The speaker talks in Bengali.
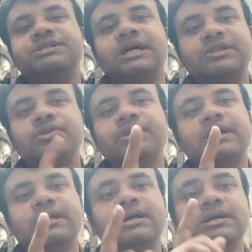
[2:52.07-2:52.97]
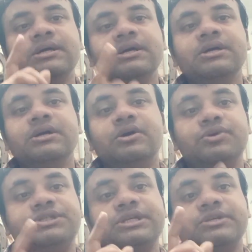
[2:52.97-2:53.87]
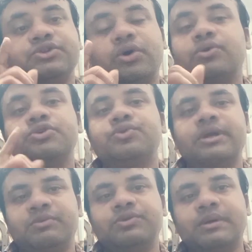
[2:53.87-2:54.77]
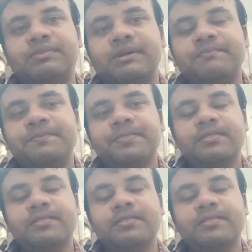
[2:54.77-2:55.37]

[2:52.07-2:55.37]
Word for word: স্বাধীনতা একটা হচ্ছে স্বর্গ সুখের মতো ব্যাপার